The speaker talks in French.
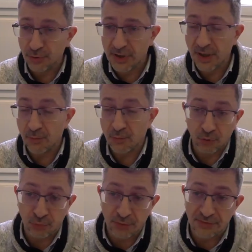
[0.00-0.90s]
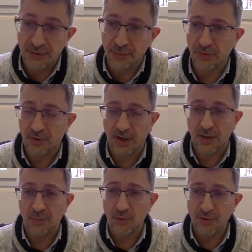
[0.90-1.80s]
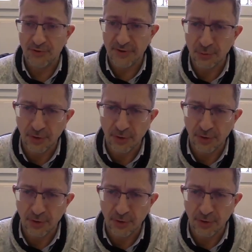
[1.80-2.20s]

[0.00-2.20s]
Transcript: qui a poursuivi donc la politique